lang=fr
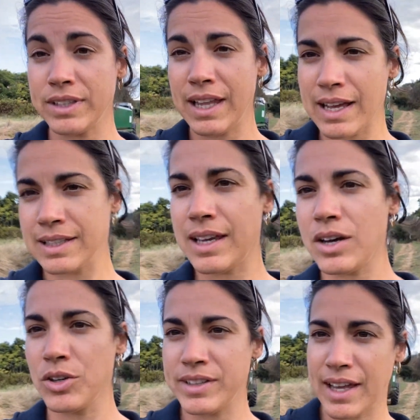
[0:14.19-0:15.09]

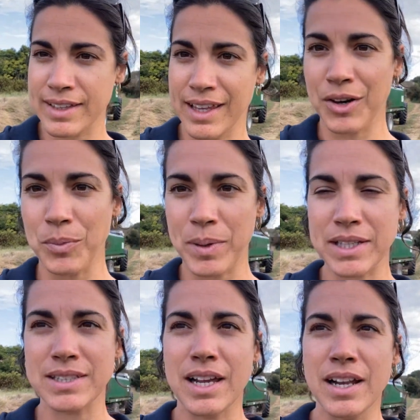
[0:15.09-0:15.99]
dernière, dernière
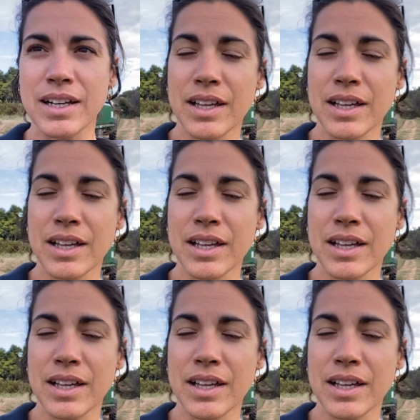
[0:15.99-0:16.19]
parcelle.